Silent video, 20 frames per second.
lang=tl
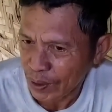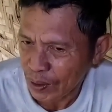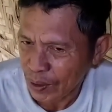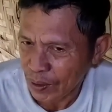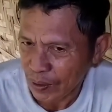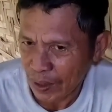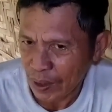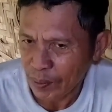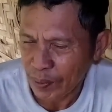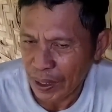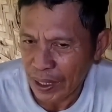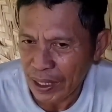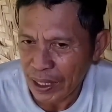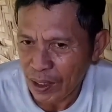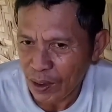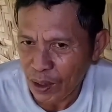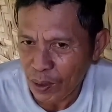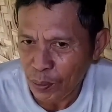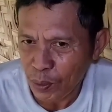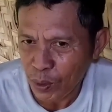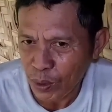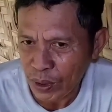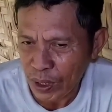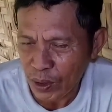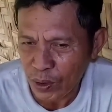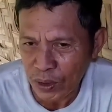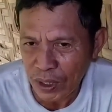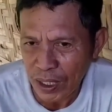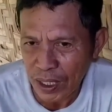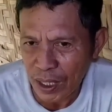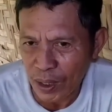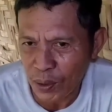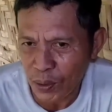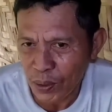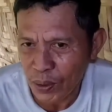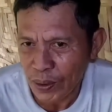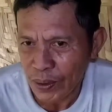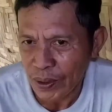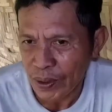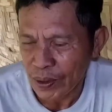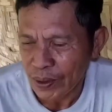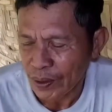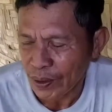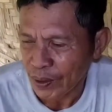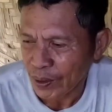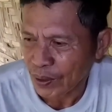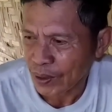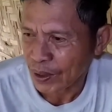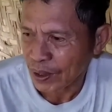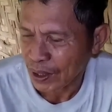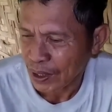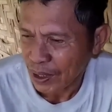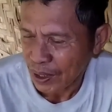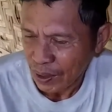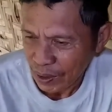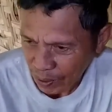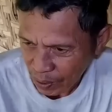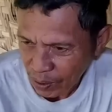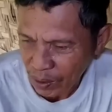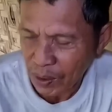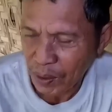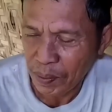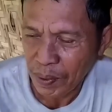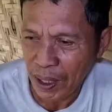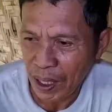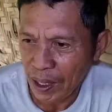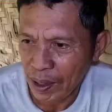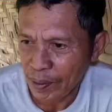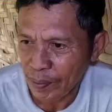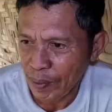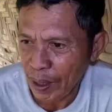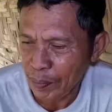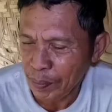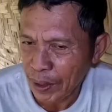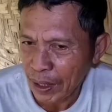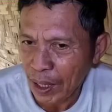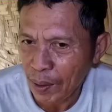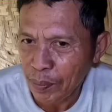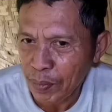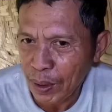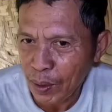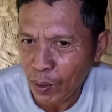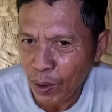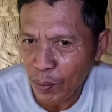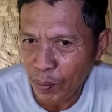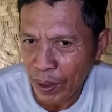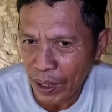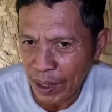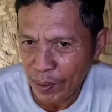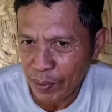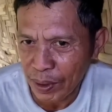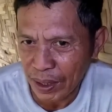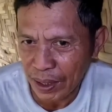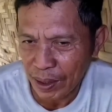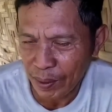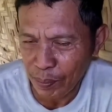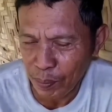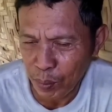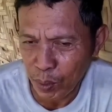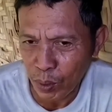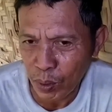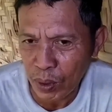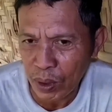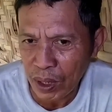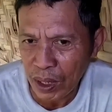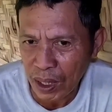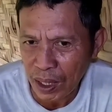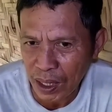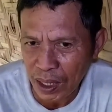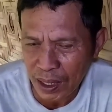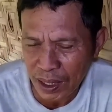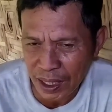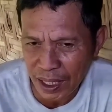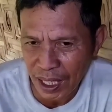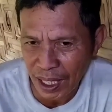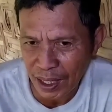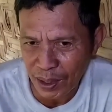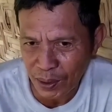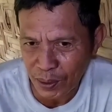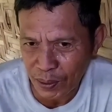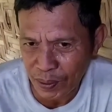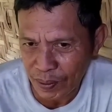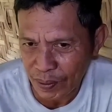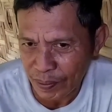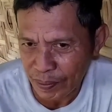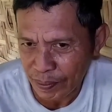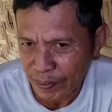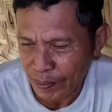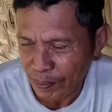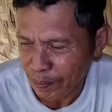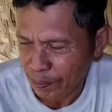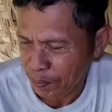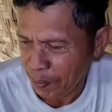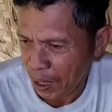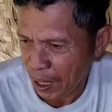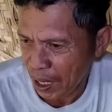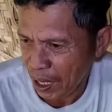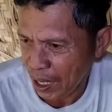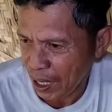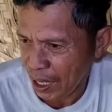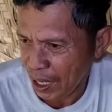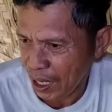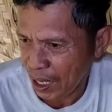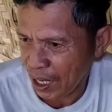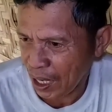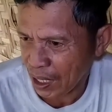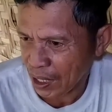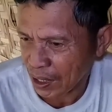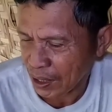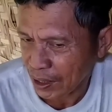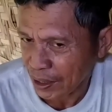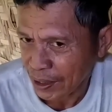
oo oh, na malingaw na pong tanaw tanaw mo nang makapaabtik tayo no? oo oh, maka maabtik-abtik dumay lagi na ka ng puti kayo pa ah